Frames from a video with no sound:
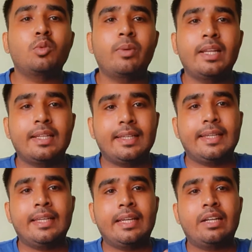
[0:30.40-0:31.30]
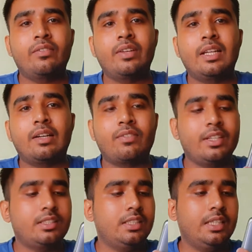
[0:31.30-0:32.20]
मोबाइल की इन हैंड फील
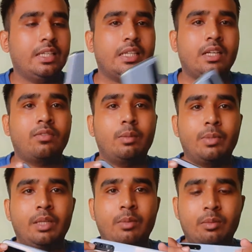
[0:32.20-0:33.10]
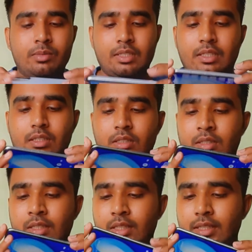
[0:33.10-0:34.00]
काफ़ी अच्छी है काफ़ी प्रीमियम सा
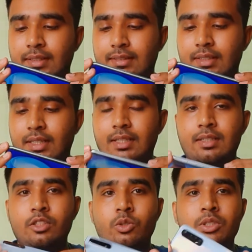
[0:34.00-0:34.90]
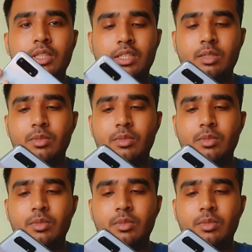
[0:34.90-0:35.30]
ये लगता है यूज करने